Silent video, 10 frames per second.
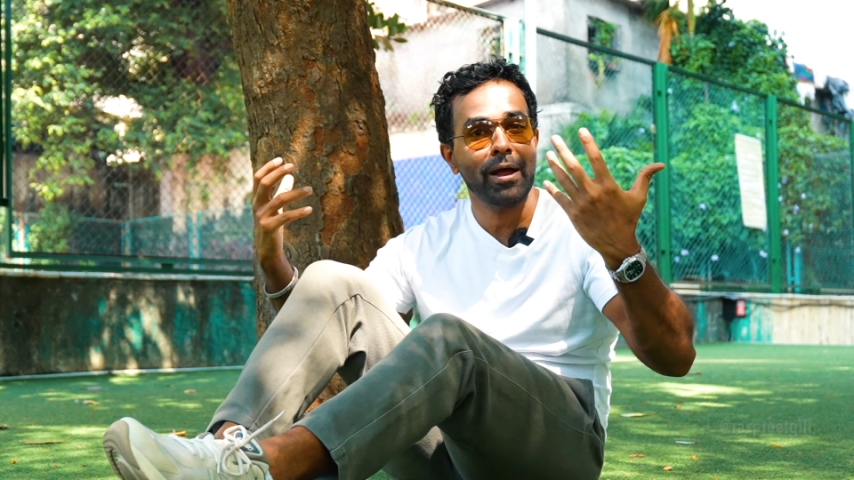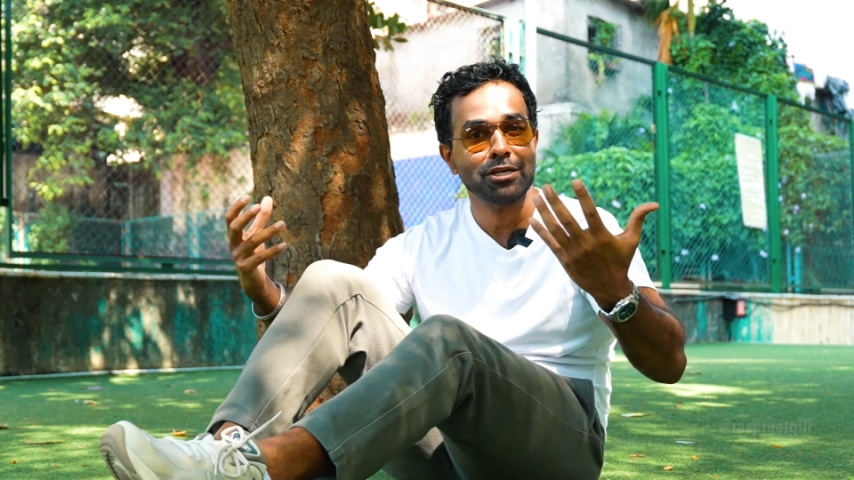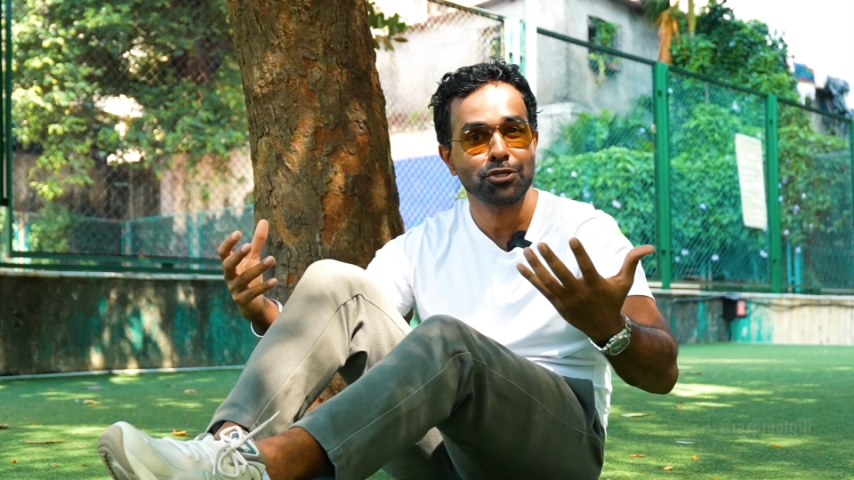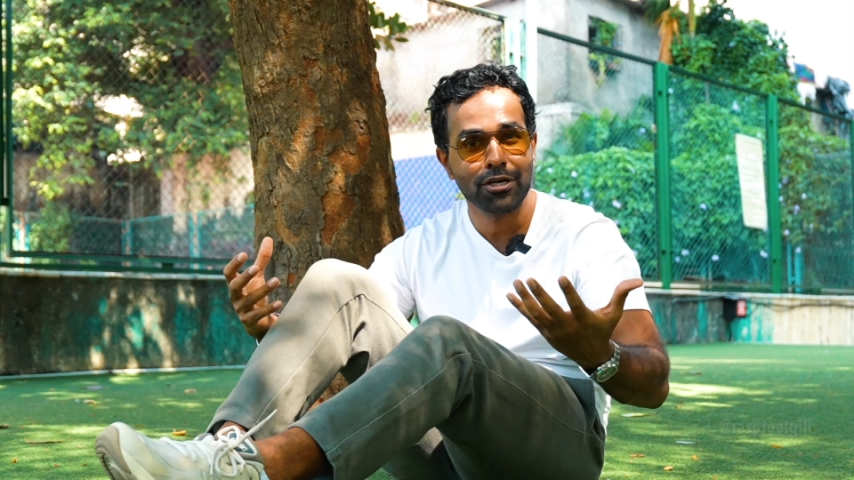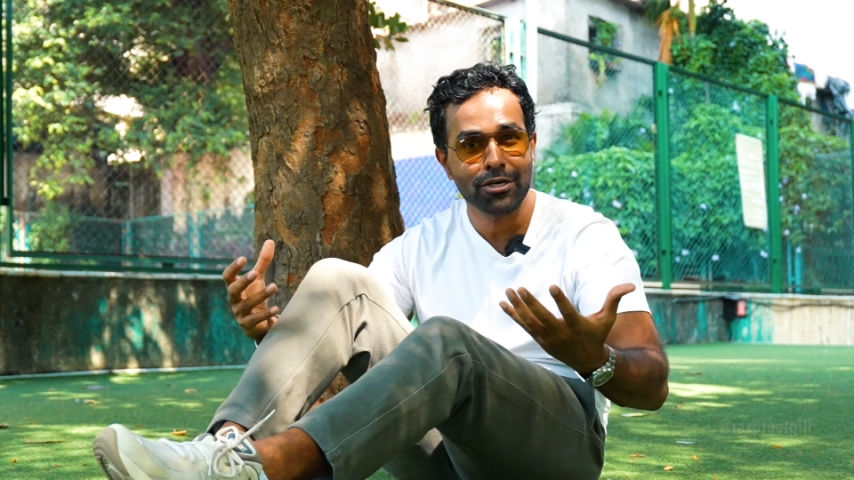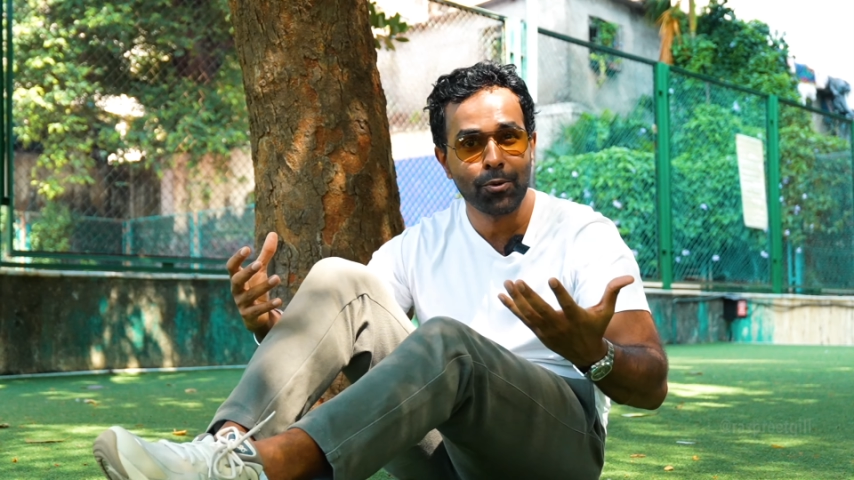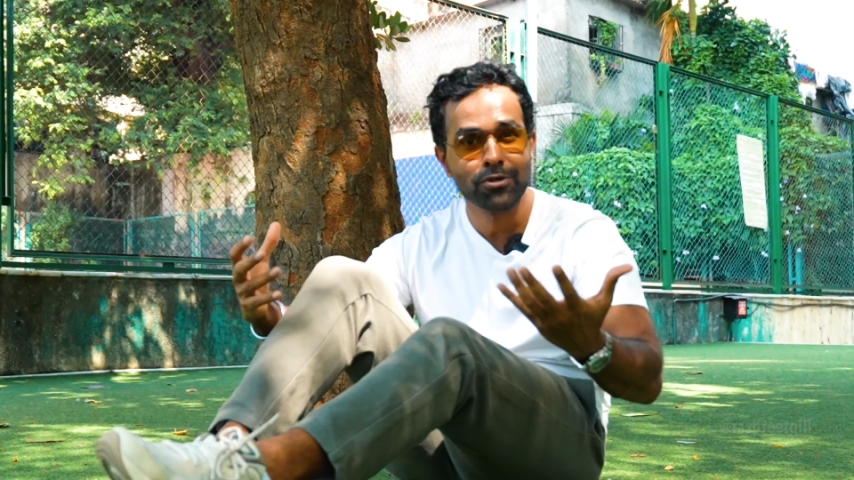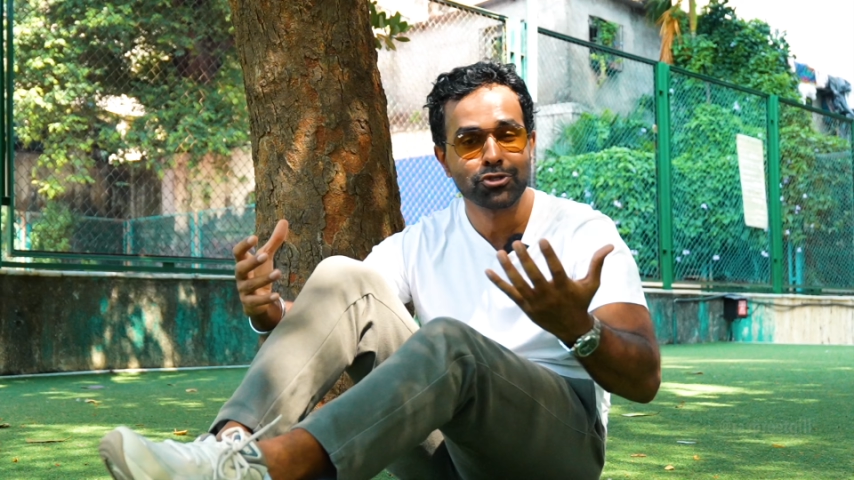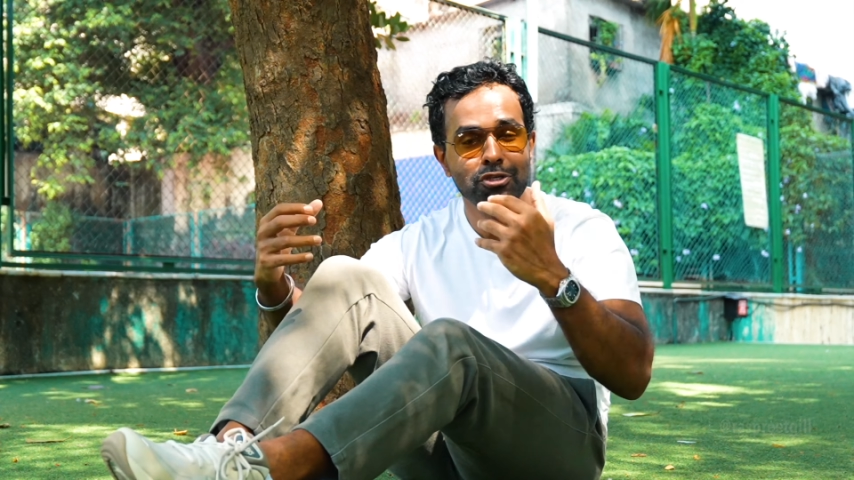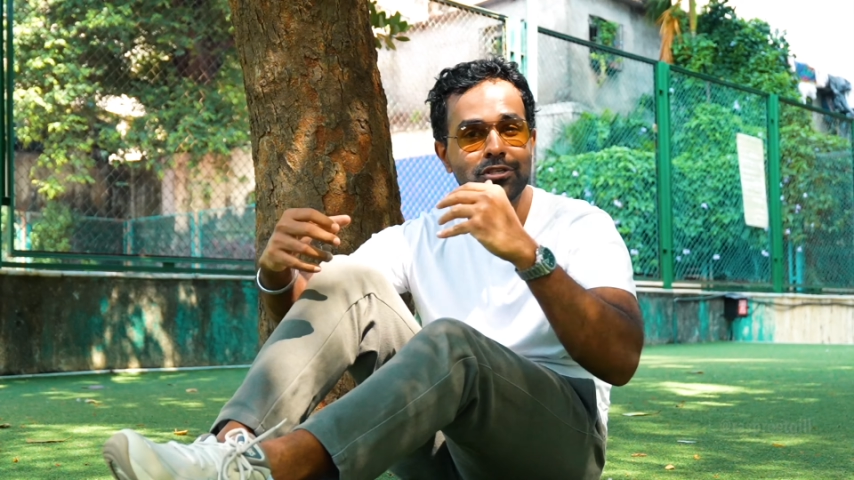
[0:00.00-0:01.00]
पैशनेट हो
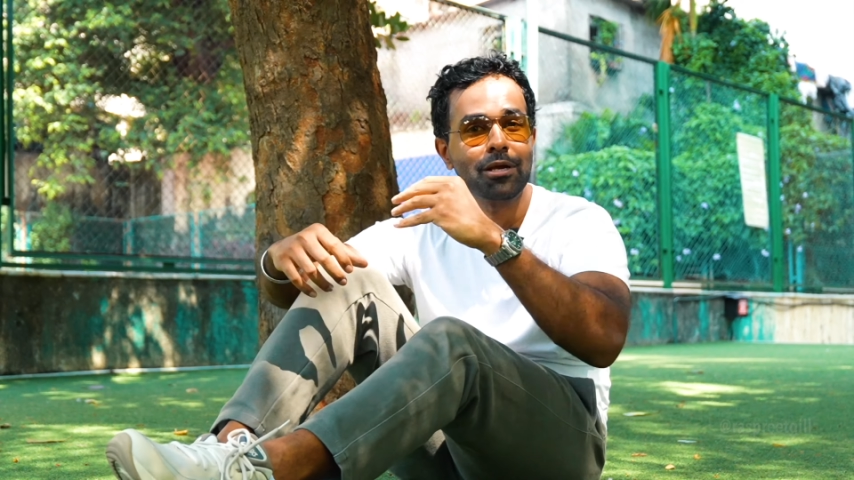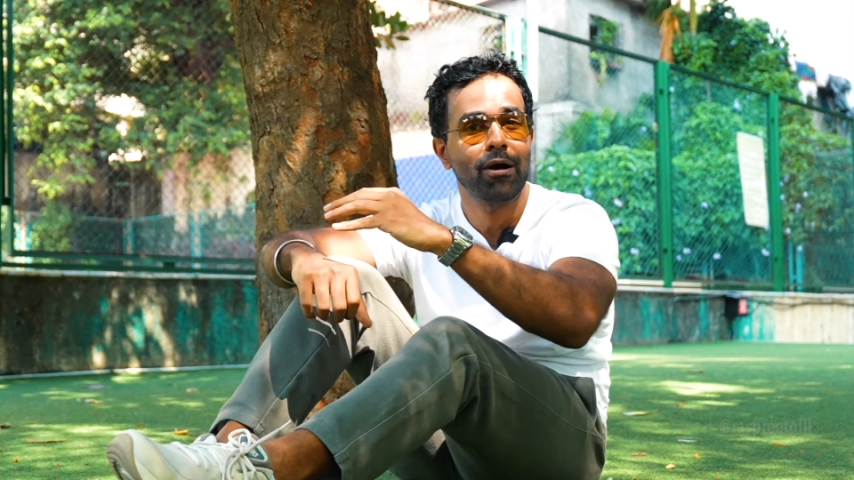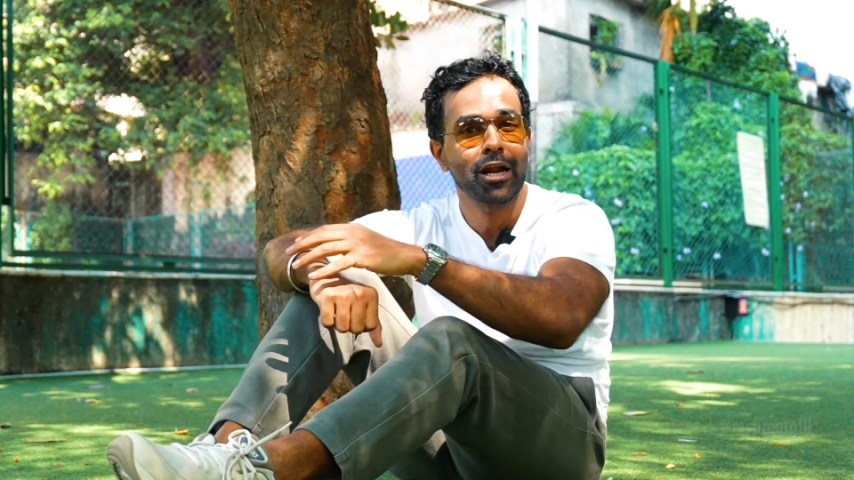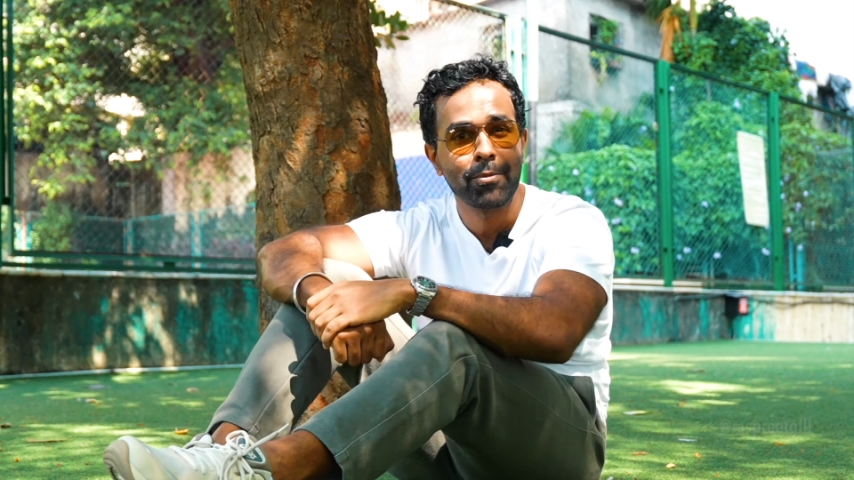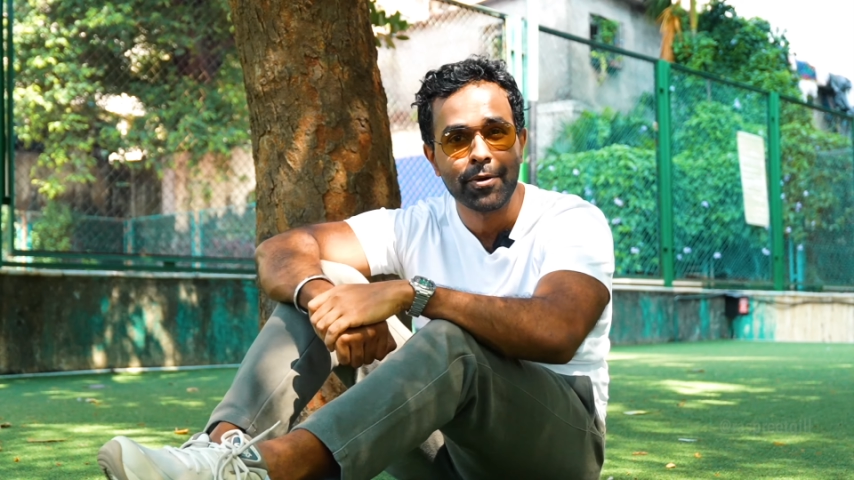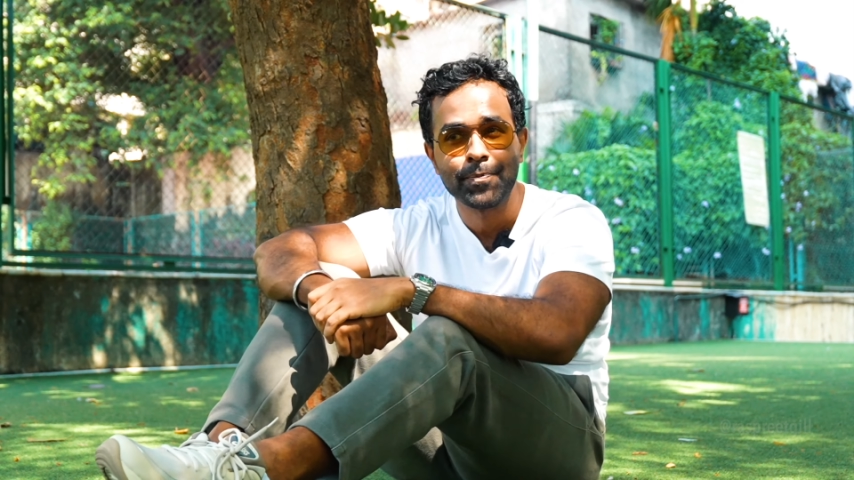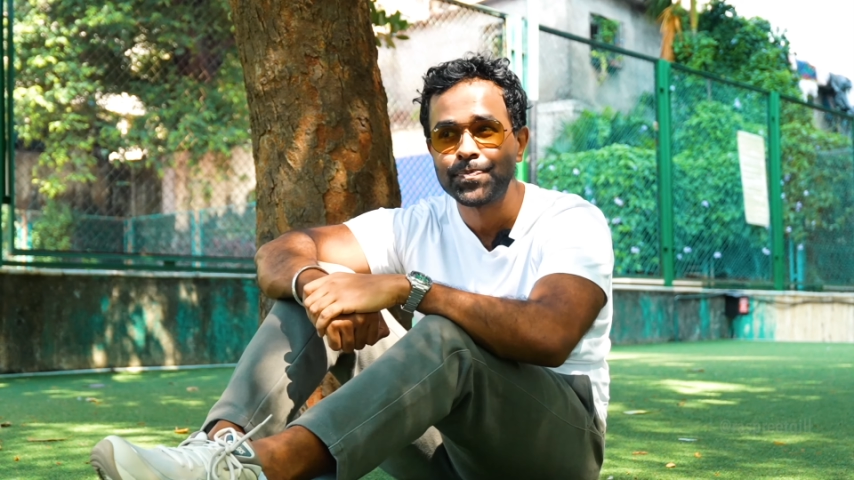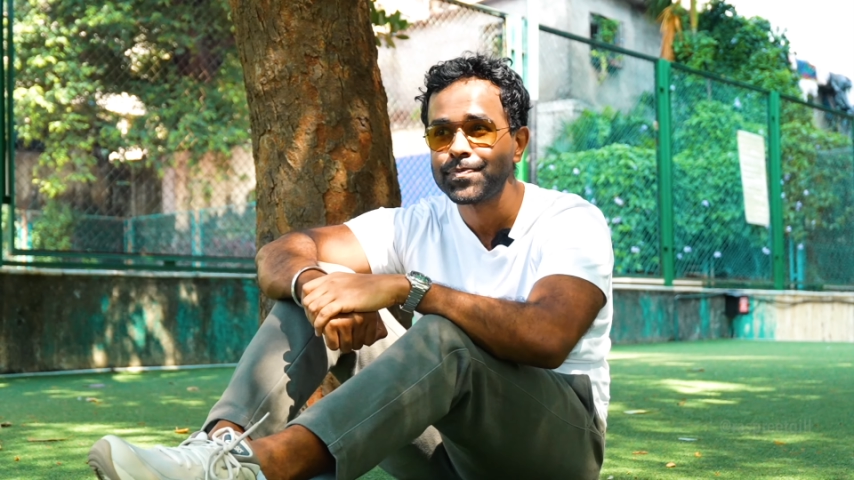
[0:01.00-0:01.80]
इस चीज़ के बारे में